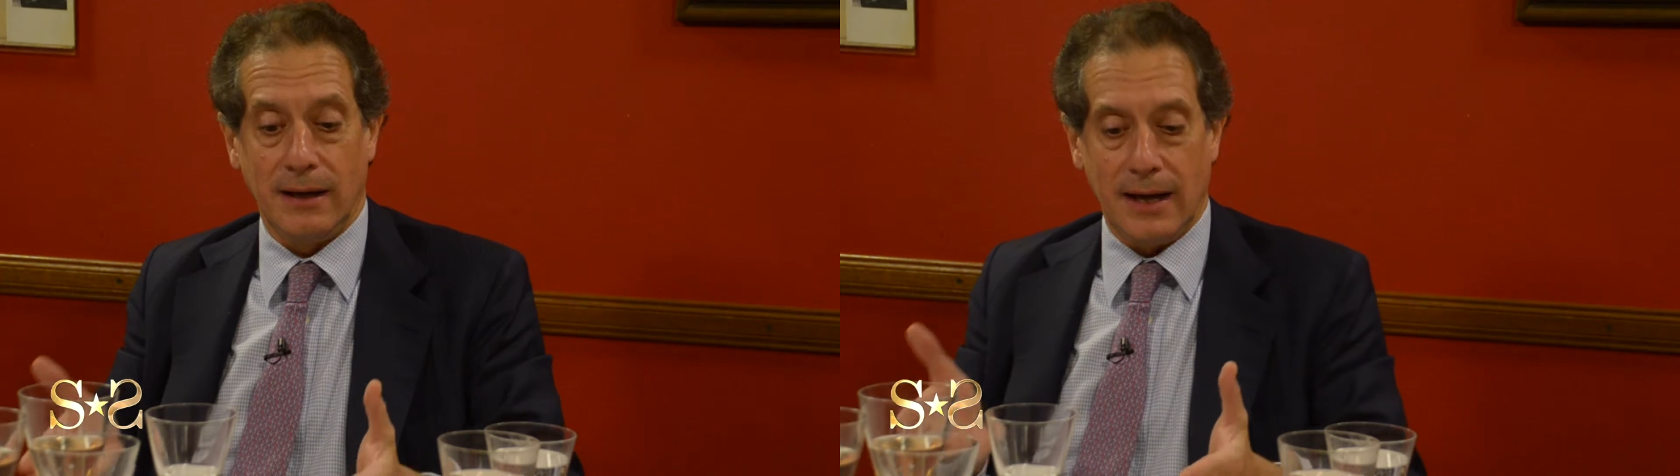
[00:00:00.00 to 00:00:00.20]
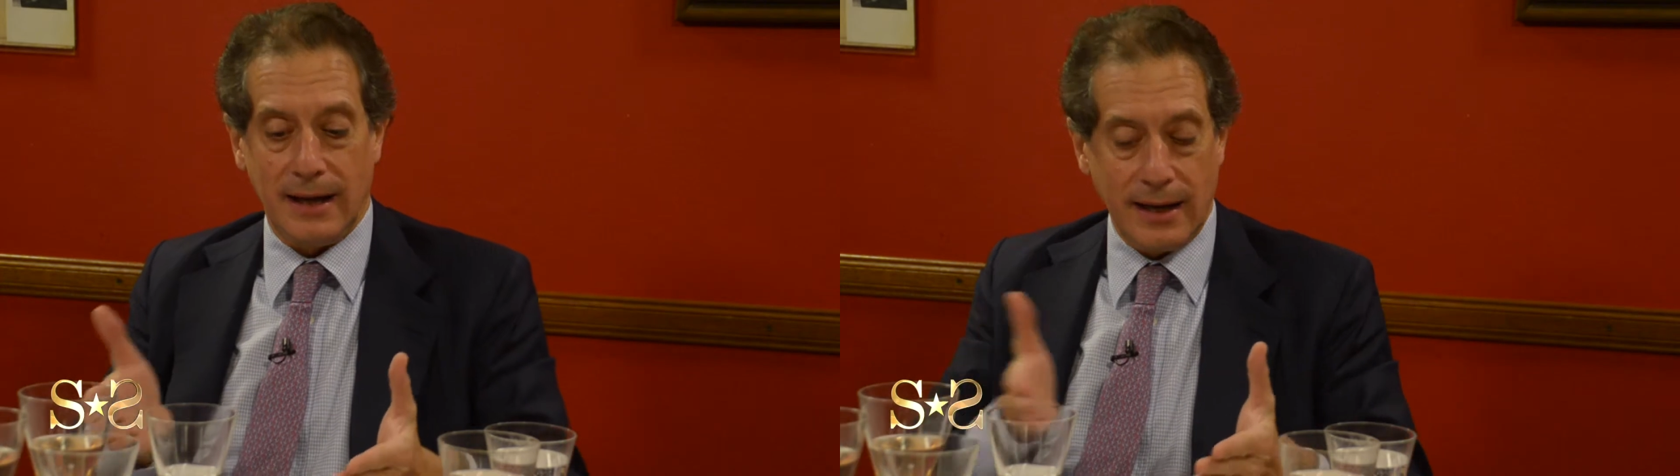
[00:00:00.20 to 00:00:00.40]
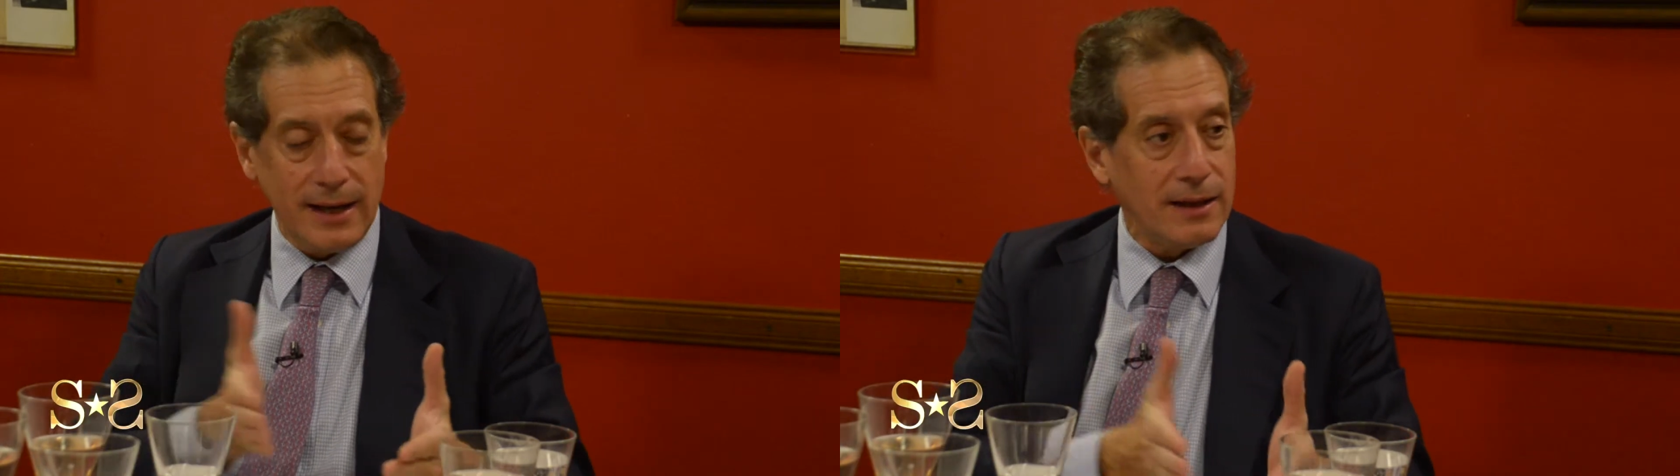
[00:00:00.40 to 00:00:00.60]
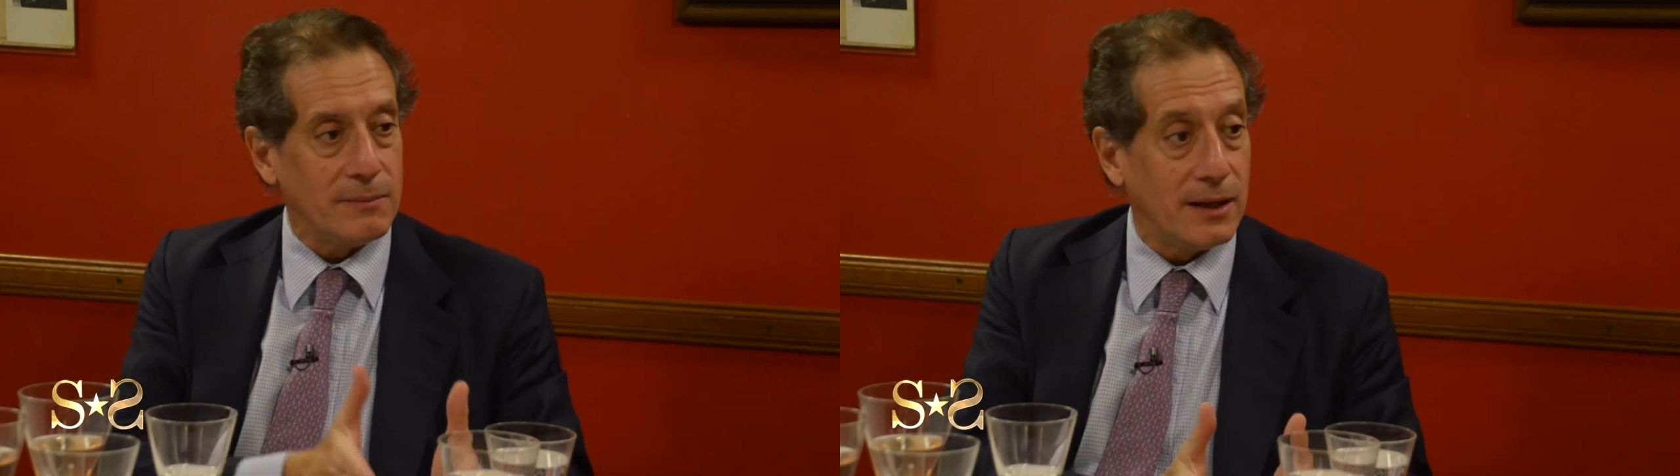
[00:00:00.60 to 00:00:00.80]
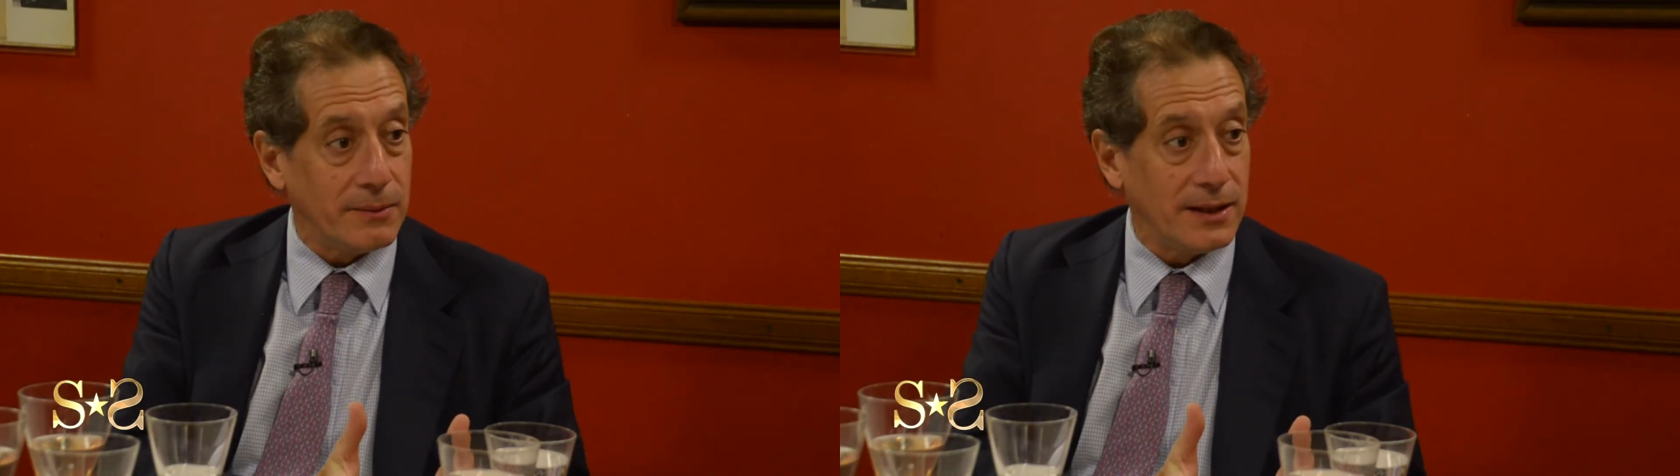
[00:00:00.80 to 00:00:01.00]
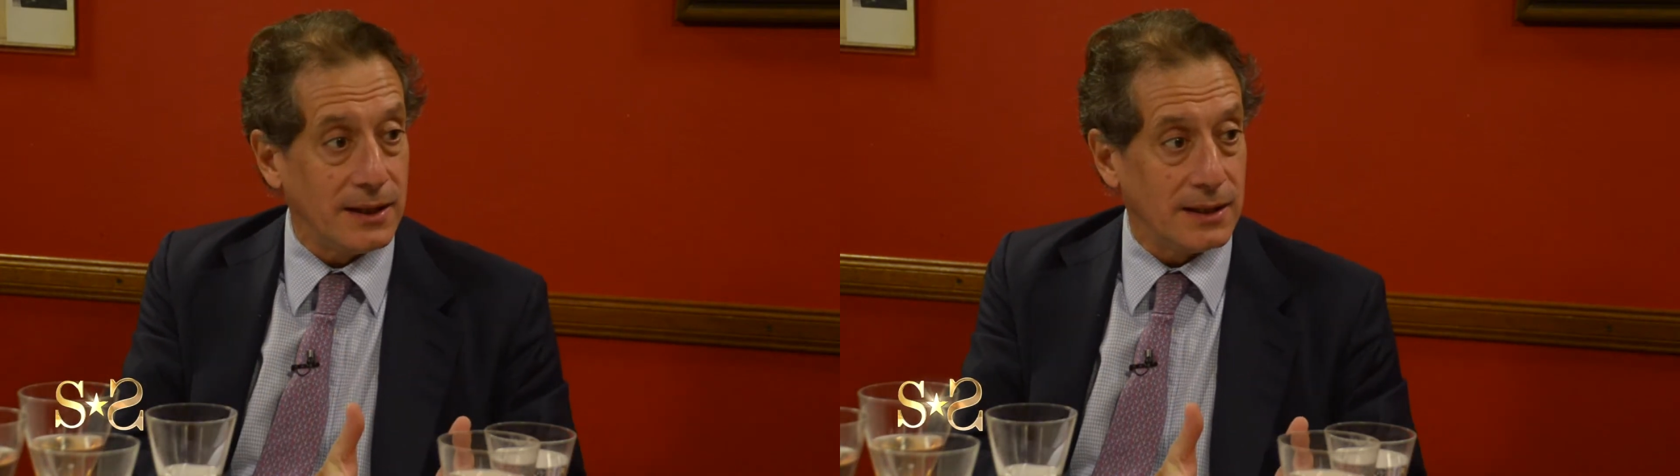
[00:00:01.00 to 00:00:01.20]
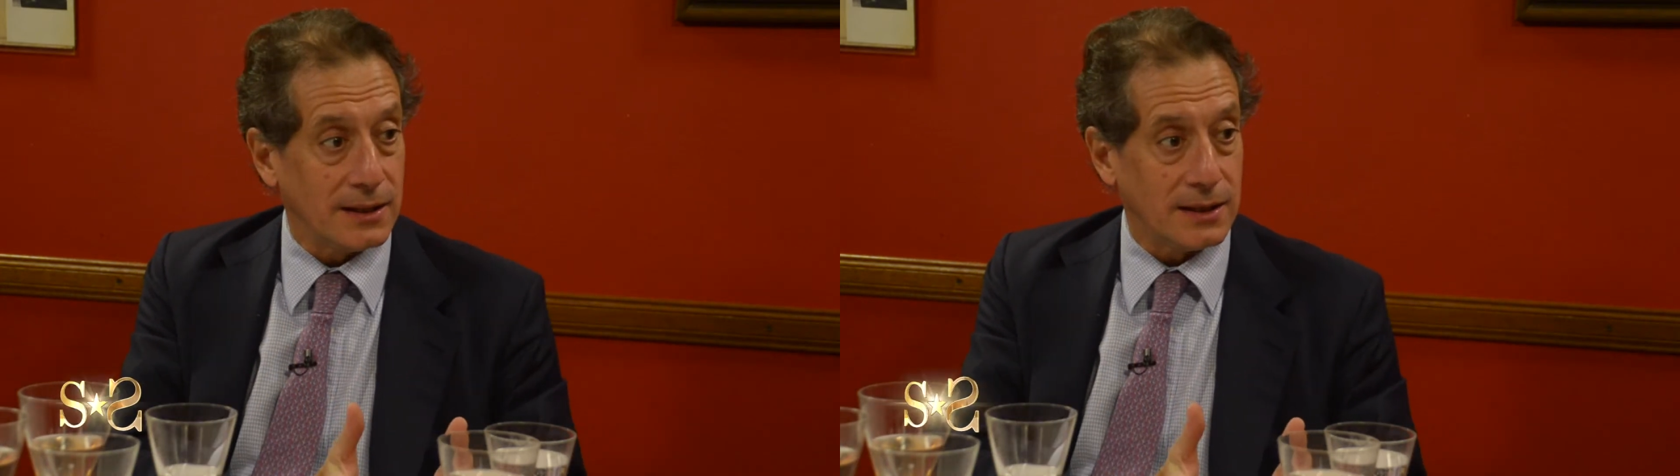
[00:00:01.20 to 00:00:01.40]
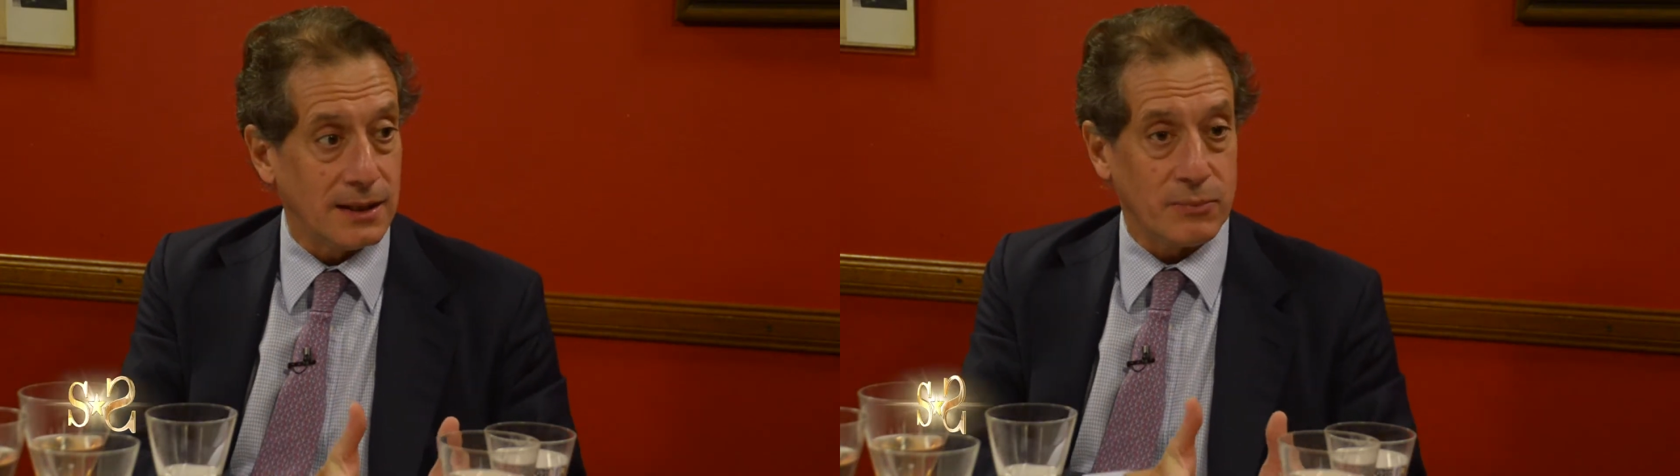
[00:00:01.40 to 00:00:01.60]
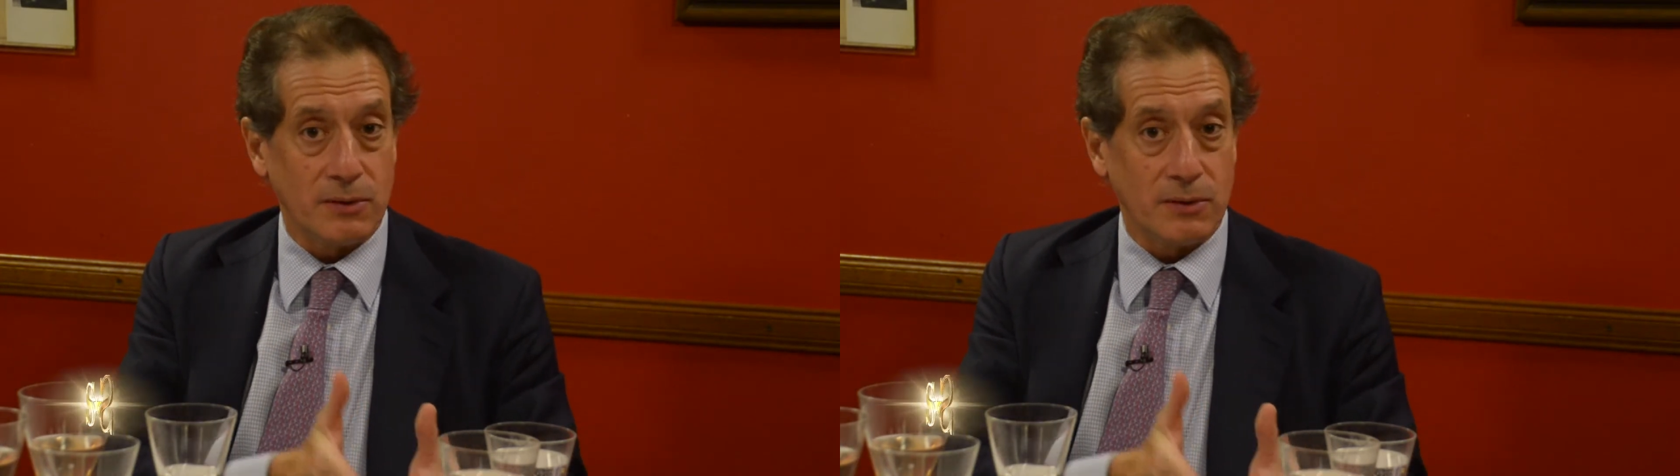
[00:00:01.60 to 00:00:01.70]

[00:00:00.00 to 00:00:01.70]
la ley de Malvinas que está